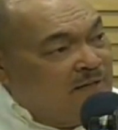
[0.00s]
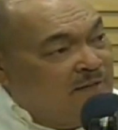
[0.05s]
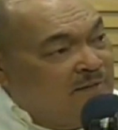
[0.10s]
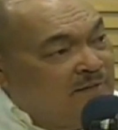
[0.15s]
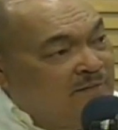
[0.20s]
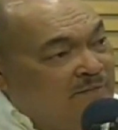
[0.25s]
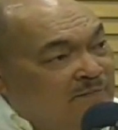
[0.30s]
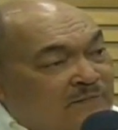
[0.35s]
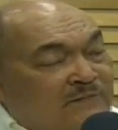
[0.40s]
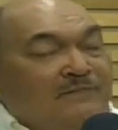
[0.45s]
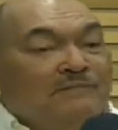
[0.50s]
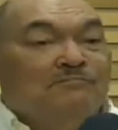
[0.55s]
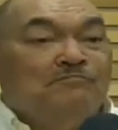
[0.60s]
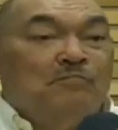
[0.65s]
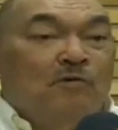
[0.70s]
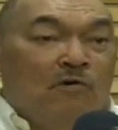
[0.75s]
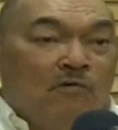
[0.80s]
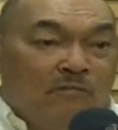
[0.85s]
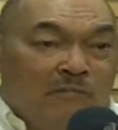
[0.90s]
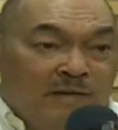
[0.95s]
si algo se
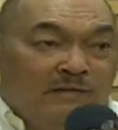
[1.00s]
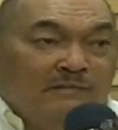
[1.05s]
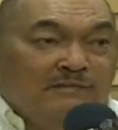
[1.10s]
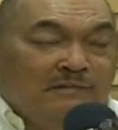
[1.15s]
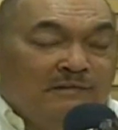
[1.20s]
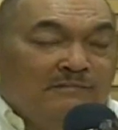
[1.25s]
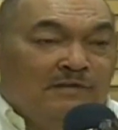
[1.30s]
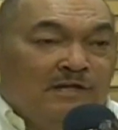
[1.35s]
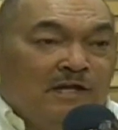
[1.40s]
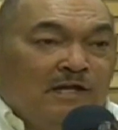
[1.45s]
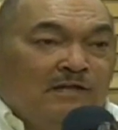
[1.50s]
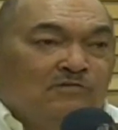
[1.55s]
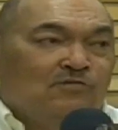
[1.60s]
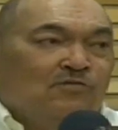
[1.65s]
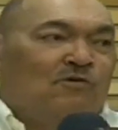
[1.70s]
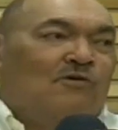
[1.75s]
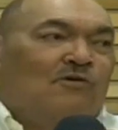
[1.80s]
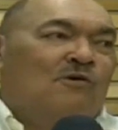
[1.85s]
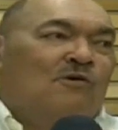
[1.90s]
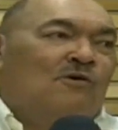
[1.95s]
ha demostrado,
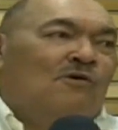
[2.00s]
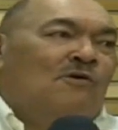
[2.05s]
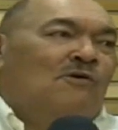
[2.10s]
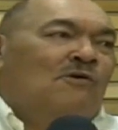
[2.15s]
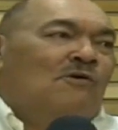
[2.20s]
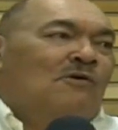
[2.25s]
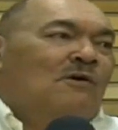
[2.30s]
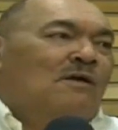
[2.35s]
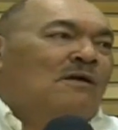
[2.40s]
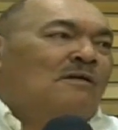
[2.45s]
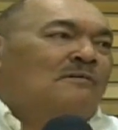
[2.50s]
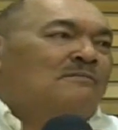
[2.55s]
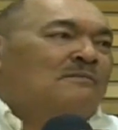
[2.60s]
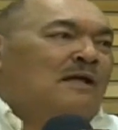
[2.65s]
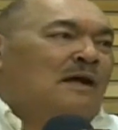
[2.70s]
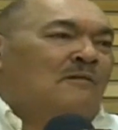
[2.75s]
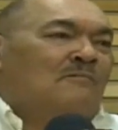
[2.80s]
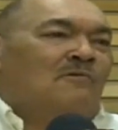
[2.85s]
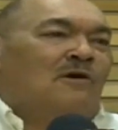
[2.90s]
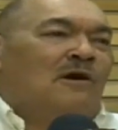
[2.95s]
es que
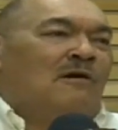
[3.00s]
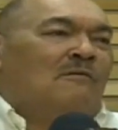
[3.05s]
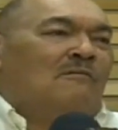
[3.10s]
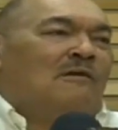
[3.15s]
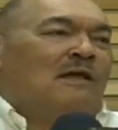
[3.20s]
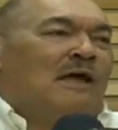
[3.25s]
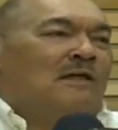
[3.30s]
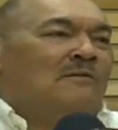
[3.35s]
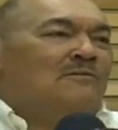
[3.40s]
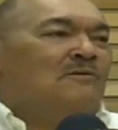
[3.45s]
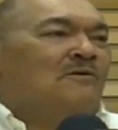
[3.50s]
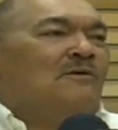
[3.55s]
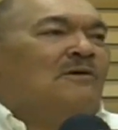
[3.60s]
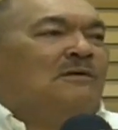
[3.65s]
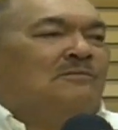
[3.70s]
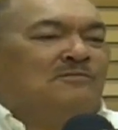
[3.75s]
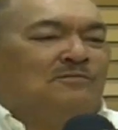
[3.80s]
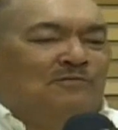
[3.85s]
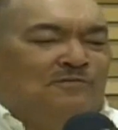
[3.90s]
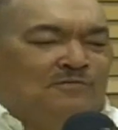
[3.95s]
ese
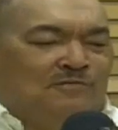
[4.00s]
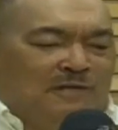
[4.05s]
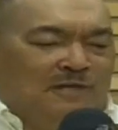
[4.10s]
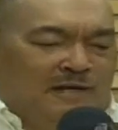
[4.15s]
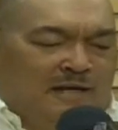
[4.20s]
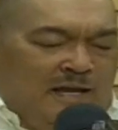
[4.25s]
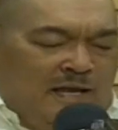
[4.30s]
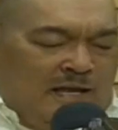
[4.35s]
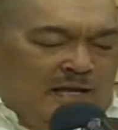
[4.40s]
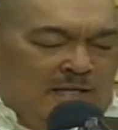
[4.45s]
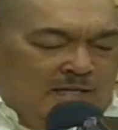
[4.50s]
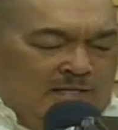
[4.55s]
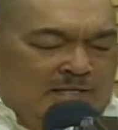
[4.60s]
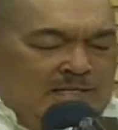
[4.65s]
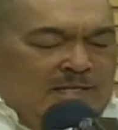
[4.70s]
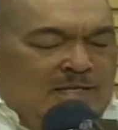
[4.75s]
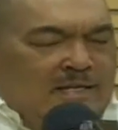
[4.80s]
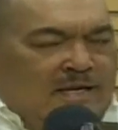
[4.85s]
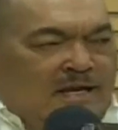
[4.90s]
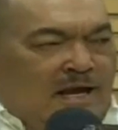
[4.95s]
apelativo de que
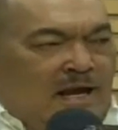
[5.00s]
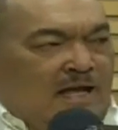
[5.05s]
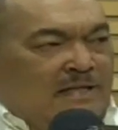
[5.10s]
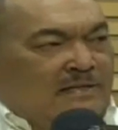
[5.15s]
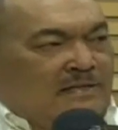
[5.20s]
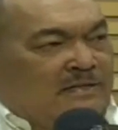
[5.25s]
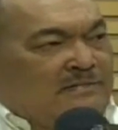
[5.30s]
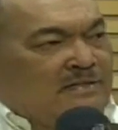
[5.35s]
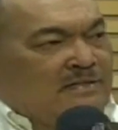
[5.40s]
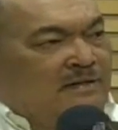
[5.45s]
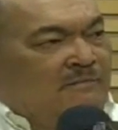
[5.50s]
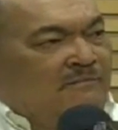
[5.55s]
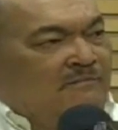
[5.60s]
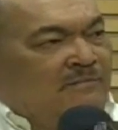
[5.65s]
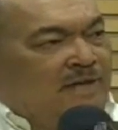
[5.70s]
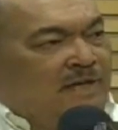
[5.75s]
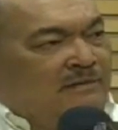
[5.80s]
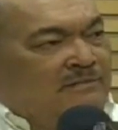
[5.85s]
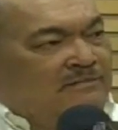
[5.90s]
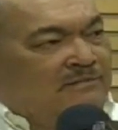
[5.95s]
era el,
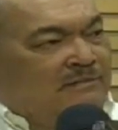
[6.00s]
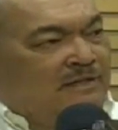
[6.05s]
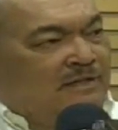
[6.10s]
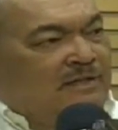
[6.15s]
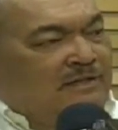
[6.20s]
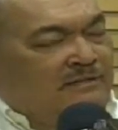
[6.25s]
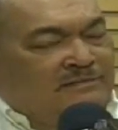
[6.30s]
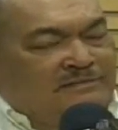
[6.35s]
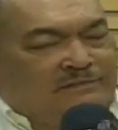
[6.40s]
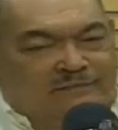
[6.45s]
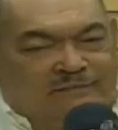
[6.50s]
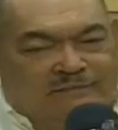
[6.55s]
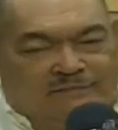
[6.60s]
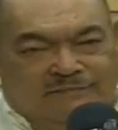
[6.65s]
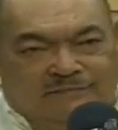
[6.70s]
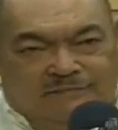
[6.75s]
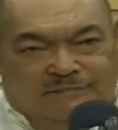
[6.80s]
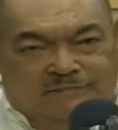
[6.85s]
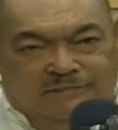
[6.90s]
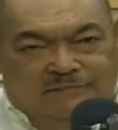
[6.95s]

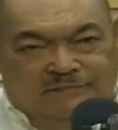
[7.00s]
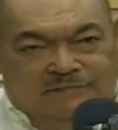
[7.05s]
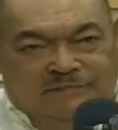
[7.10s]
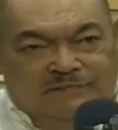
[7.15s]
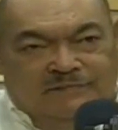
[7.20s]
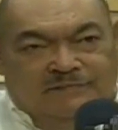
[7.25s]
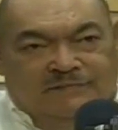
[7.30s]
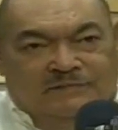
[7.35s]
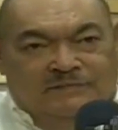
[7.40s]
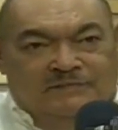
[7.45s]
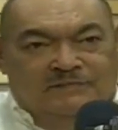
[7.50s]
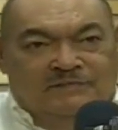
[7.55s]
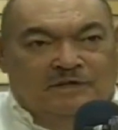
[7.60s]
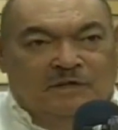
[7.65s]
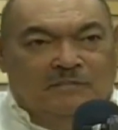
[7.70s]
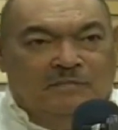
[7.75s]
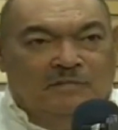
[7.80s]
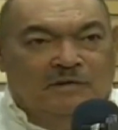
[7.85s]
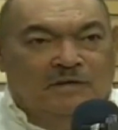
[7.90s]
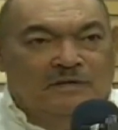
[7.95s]
capitalismo, la empresa
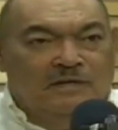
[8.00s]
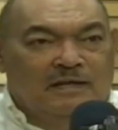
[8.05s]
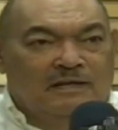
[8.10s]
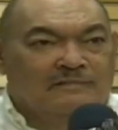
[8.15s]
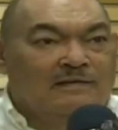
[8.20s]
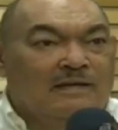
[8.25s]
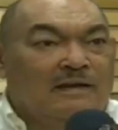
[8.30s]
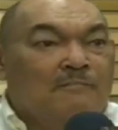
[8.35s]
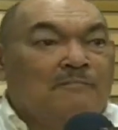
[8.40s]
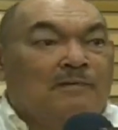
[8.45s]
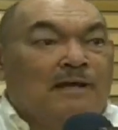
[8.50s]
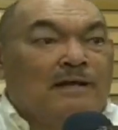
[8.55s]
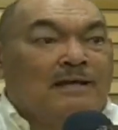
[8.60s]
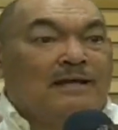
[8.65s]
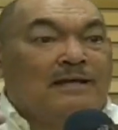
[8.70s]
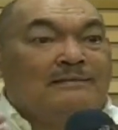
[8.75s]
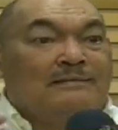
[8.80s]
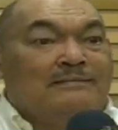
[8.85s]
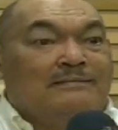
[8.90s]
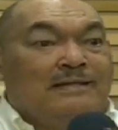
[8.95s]
privada, la
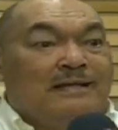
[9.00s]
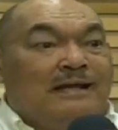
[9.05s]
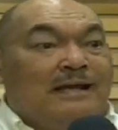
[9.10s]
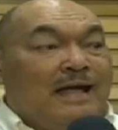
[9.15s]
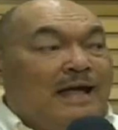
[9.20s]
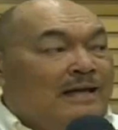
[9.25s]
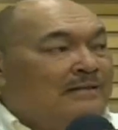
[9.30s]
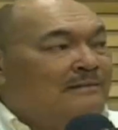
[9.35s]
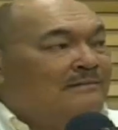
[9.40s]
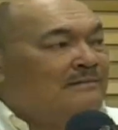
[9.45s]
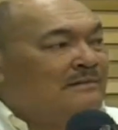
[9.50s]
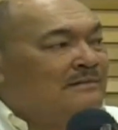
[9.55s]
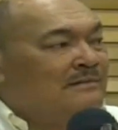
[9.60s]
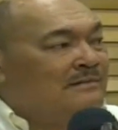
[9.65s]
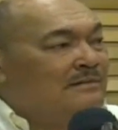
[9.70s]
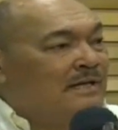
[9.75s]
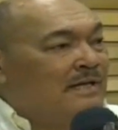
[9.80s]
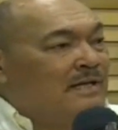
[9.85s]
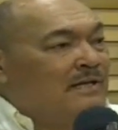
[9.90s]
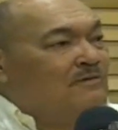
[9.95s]
solución al problema,
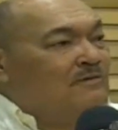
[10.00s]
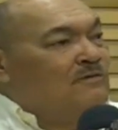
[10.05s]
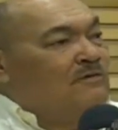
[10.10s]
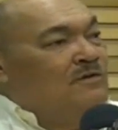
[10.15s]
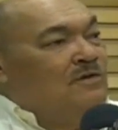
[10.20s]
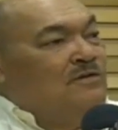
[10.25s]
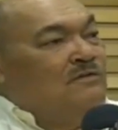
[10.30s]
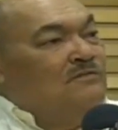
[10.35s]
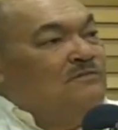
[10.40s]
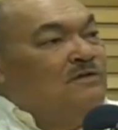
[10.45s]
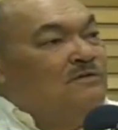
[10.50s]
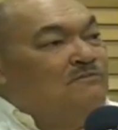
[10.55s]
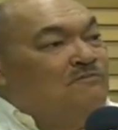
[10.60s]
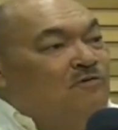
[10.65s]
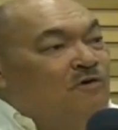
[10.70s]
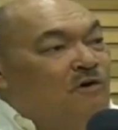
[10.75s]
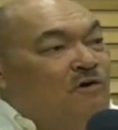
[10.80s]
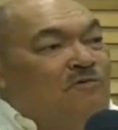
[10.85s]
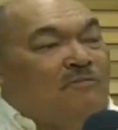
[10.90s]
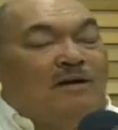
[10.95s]
se ha visto que no,
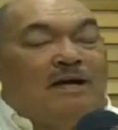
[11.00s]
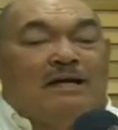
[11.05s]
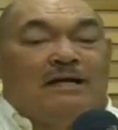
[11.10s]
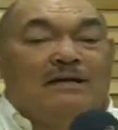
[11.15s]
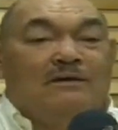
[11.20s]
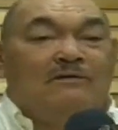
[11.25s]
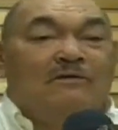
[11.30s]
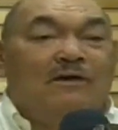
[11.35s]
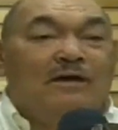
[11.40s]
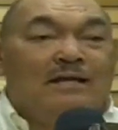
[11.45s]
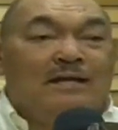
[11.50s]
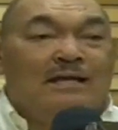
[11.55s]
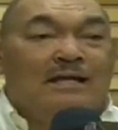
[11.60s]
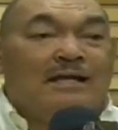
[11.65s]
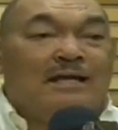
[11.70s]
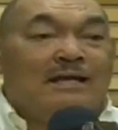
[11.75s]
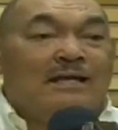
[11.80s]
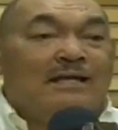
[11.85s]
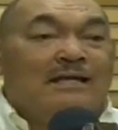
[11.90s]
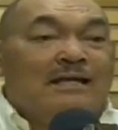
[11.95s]
y en
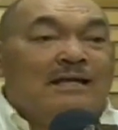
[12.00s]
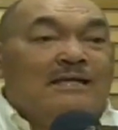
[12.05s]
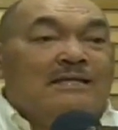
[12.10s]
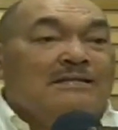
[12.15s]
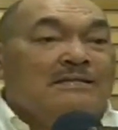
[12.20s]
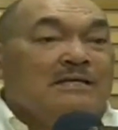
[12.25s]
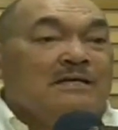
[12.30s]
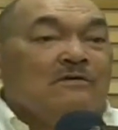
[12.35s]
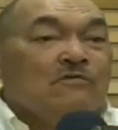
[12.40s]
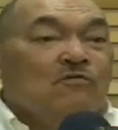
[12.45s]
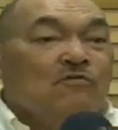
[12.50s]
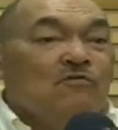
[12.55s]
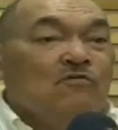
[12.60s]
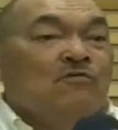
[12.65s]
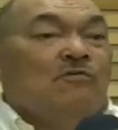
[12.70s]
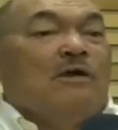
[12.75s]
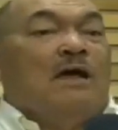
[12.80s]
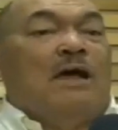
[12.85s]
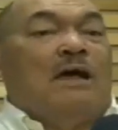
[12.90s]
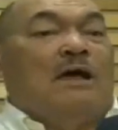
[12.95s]
estos tiempos más
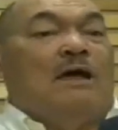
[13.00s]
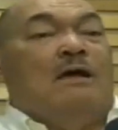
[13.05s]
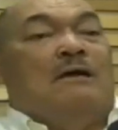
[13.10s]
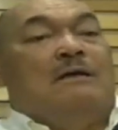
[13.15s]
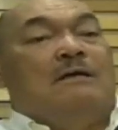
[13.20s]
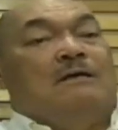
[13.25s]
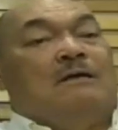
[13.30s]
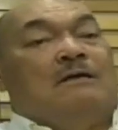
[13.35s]
bien lo que ha